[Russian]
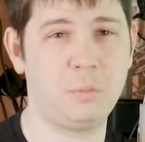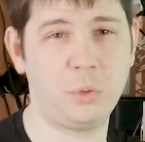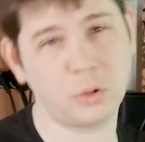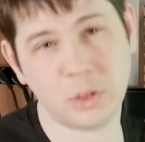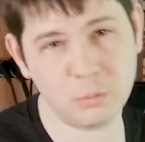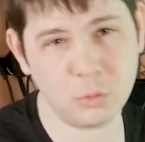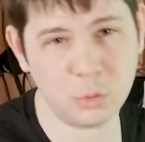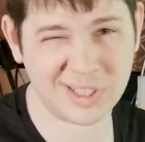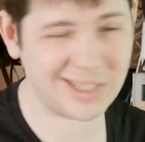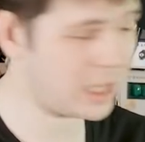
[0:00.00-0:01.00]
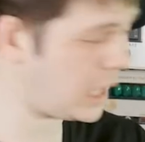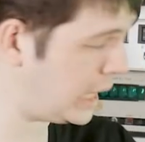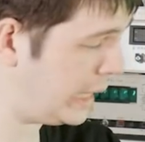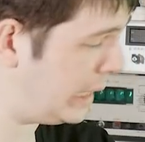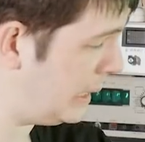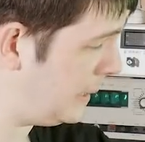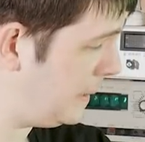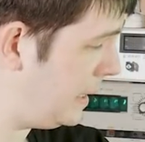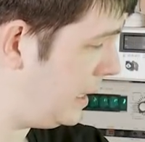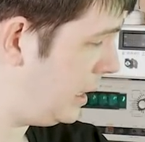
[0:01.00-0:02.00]
полкам у Сергея.
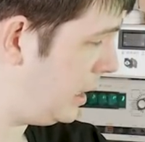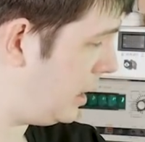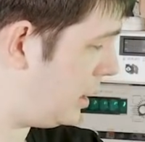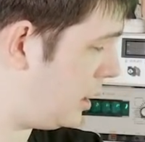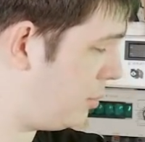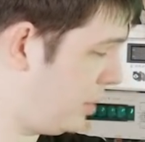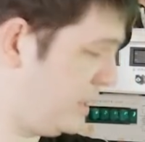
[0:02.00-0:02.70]
Э, был